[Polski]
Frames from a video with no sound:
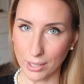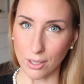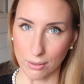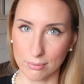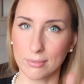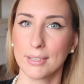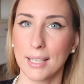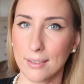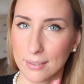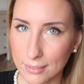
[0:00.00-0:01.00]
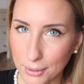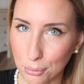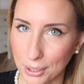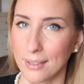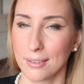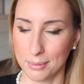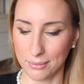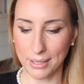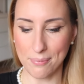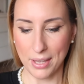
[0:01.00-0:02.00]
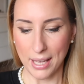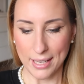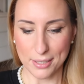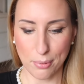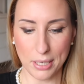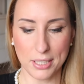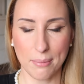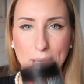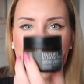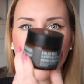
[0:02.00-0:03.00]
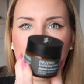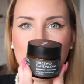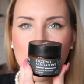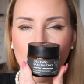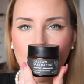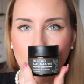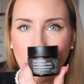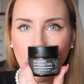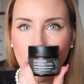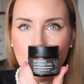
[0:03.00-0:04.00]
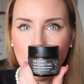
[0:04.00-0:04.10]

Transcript: no, tak neutralnie, prawda? Słuchajcie, będzie też od marki MG